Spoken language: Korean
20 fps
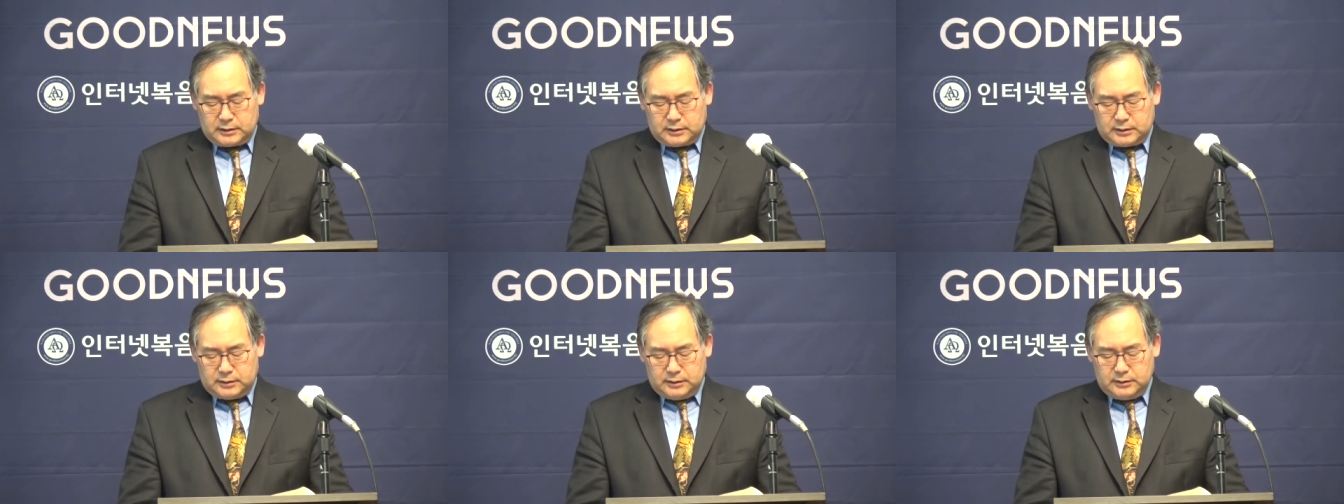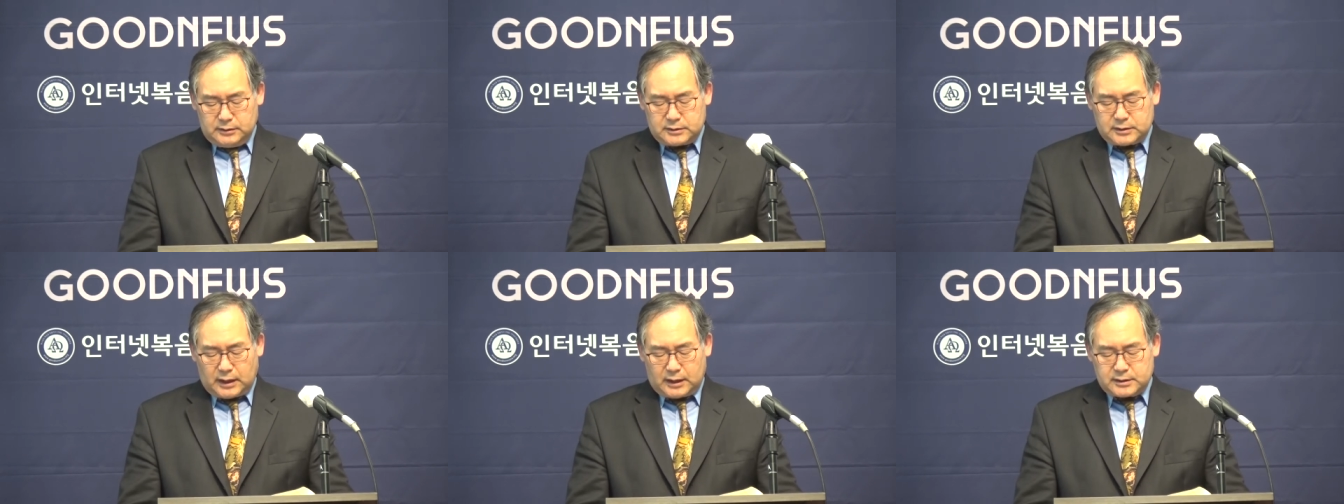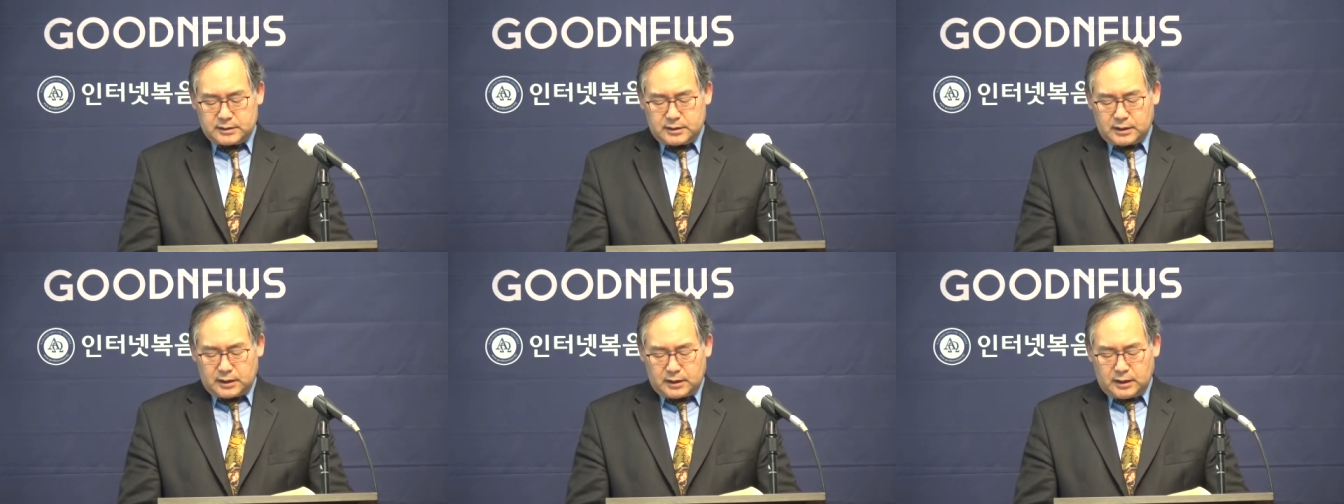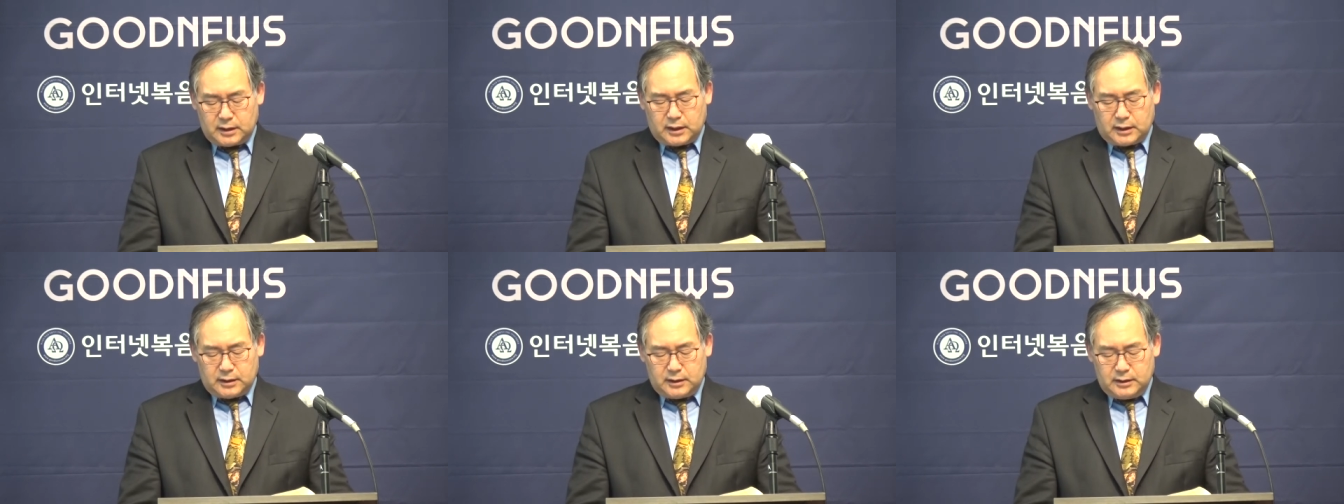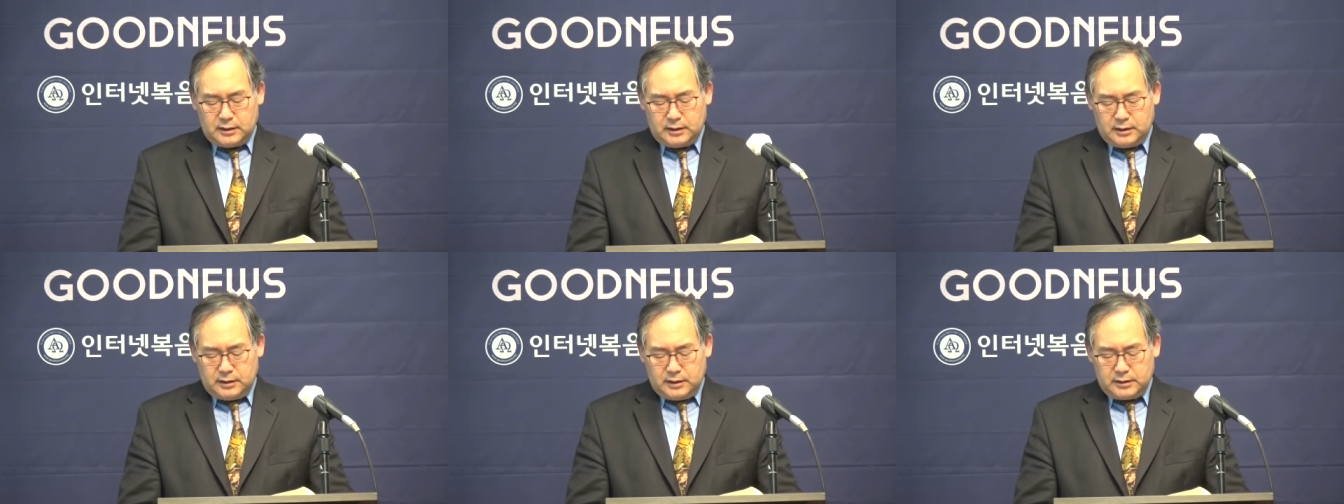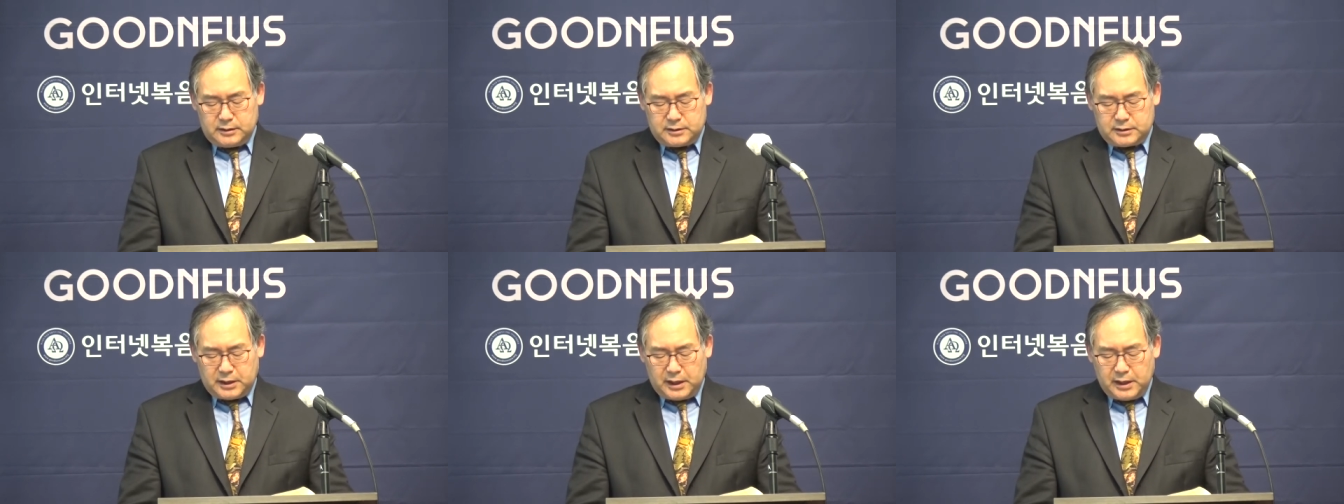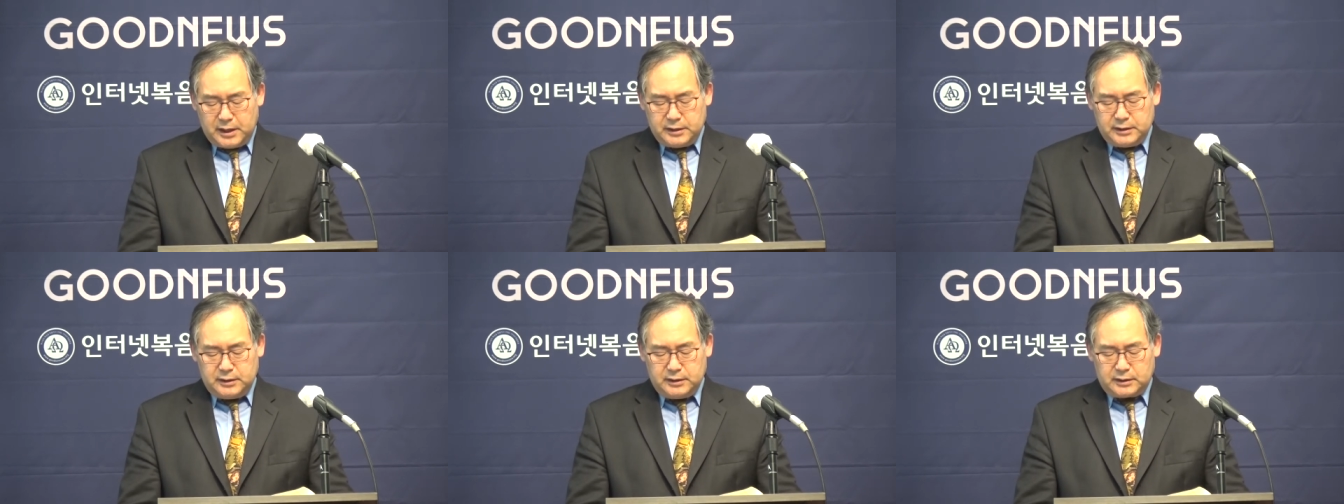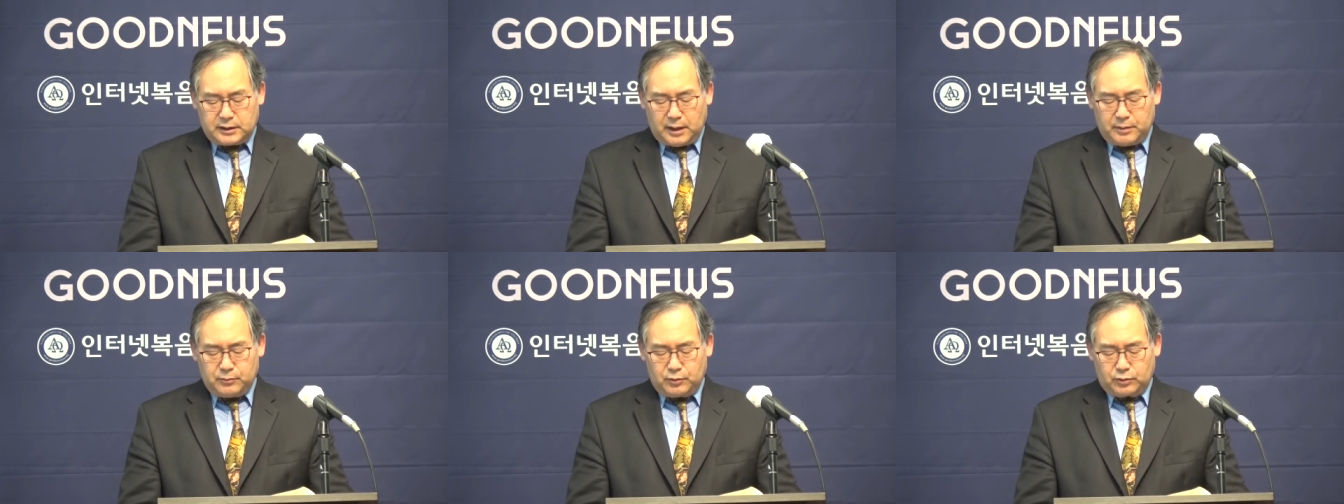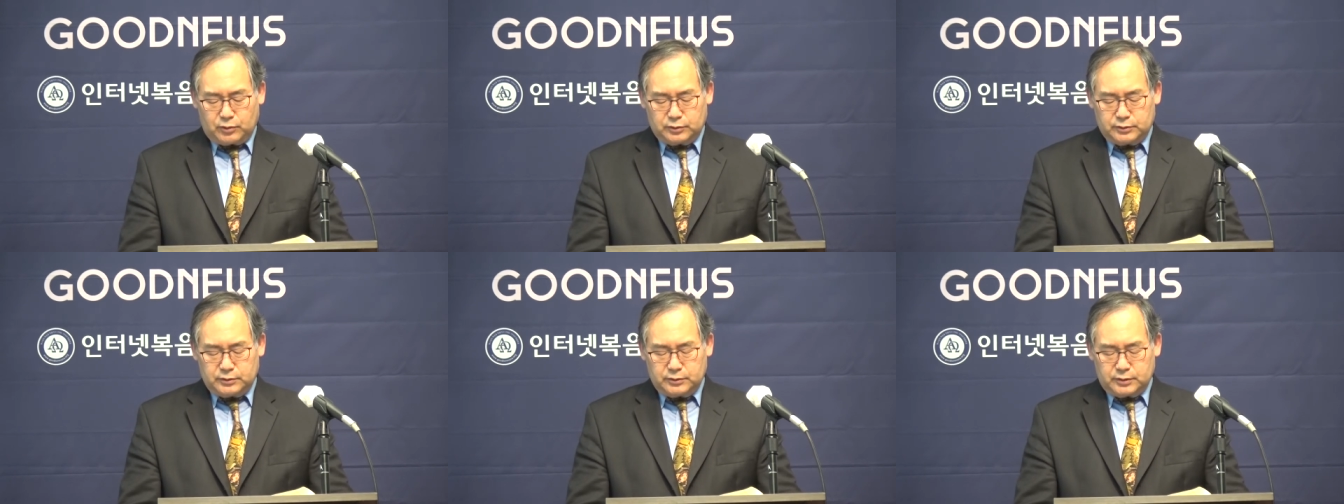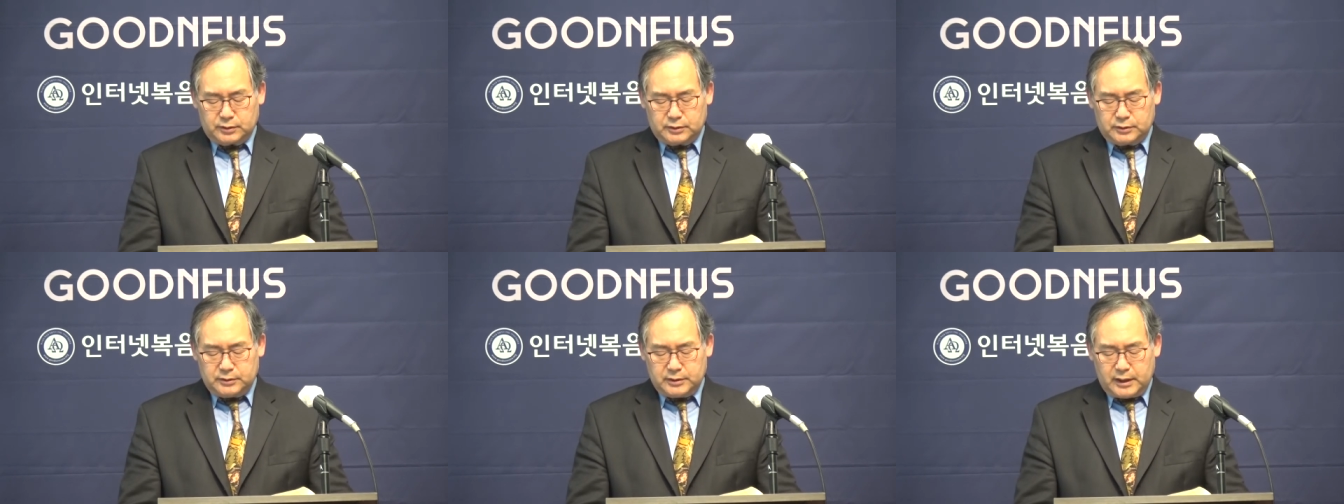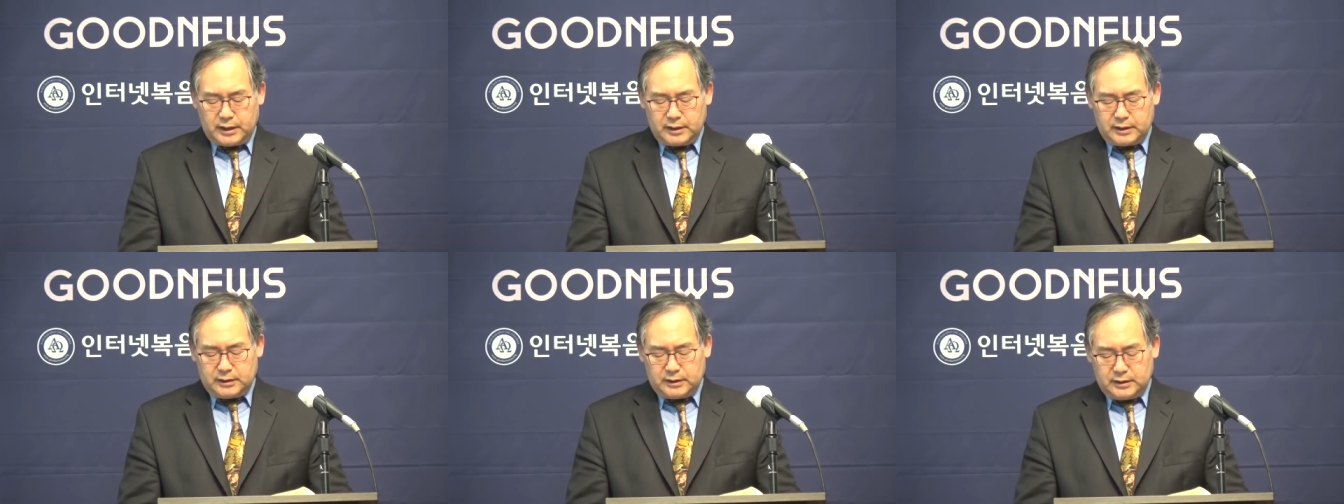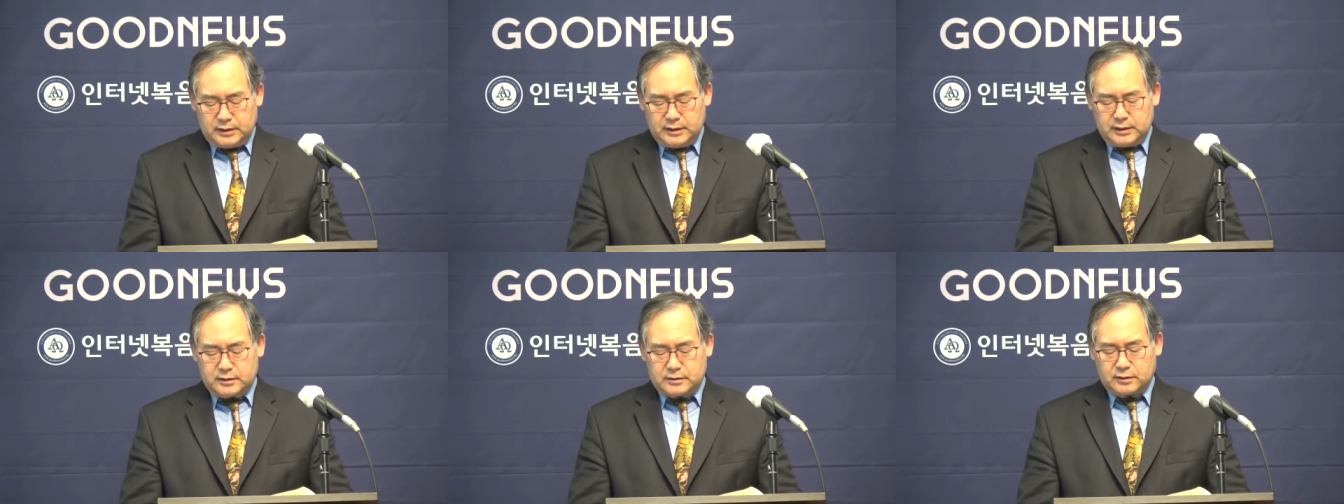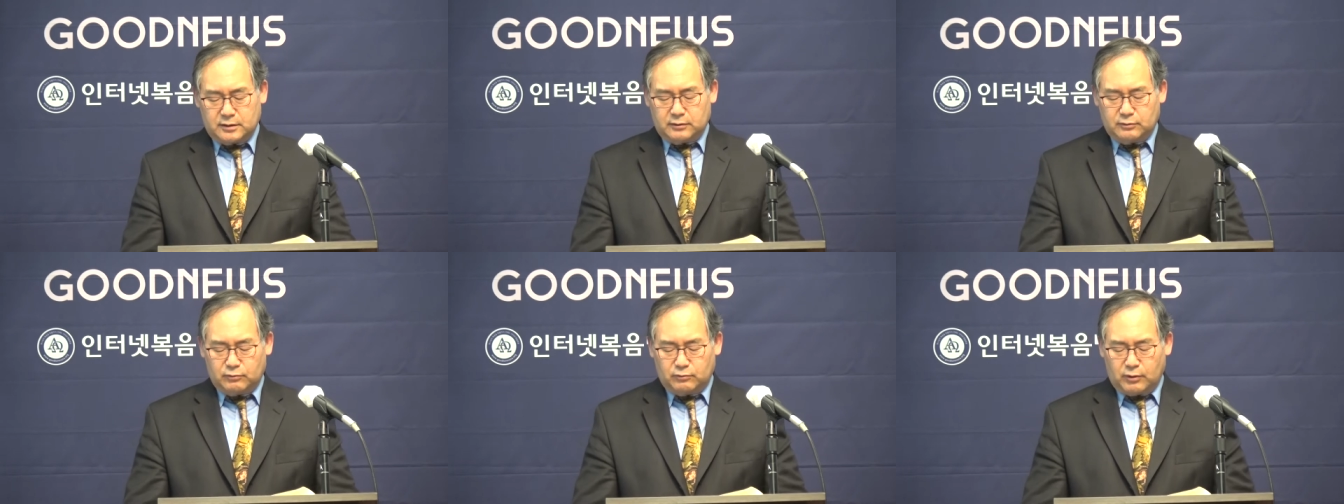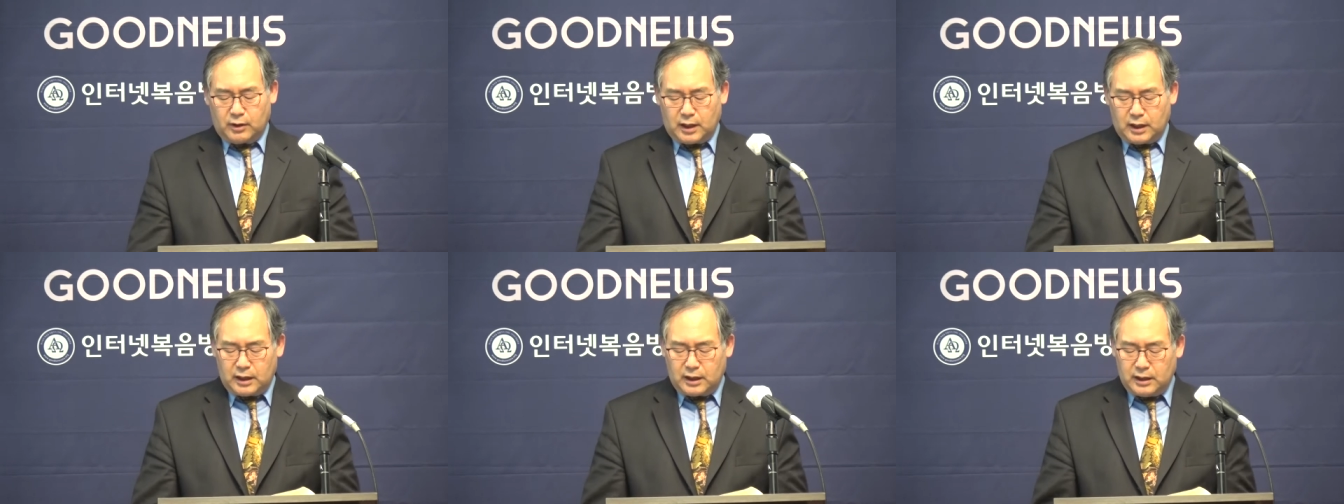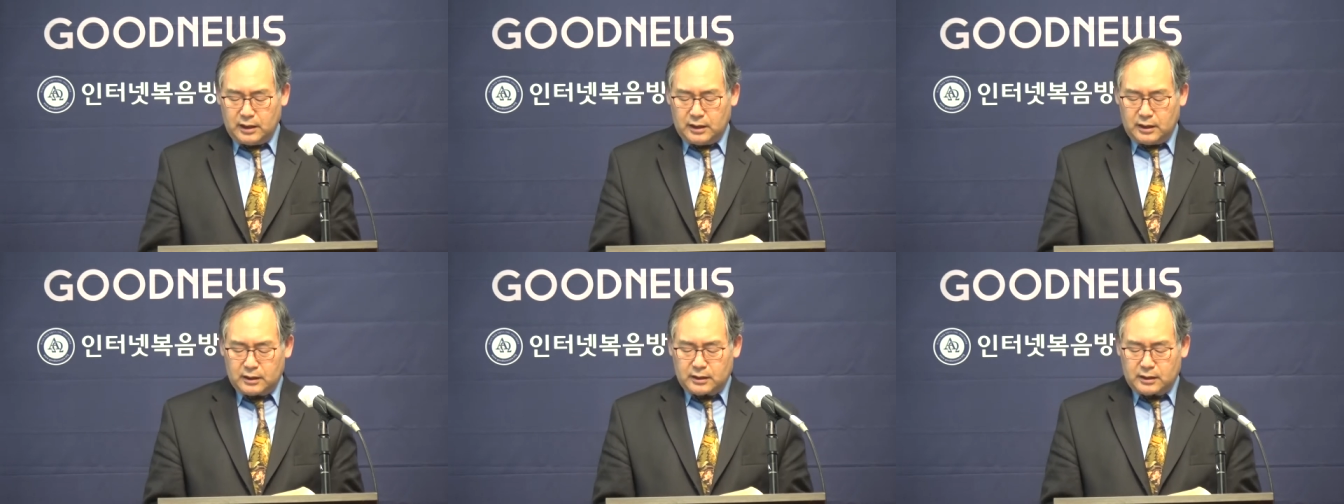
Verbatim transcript: 그 자체가 죄인이 됨으로써 그의 이성과